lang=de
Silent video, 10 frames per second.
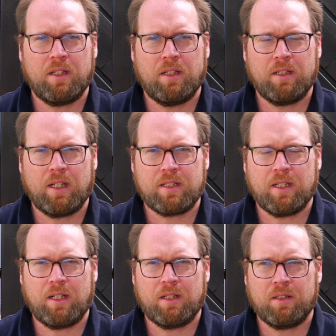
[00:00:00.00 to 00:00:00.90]
Äh, ich hatte
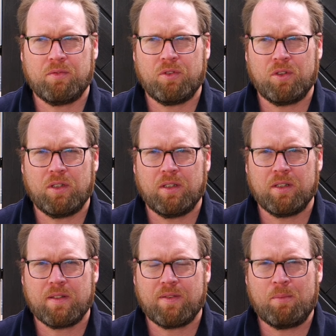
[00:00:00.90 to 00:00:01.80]
ja
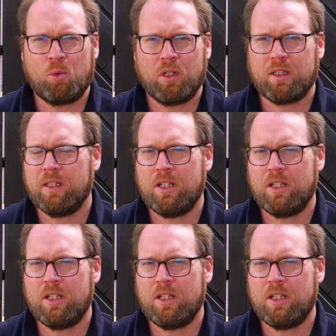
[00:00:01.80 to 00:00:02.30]
vor zwei Monaten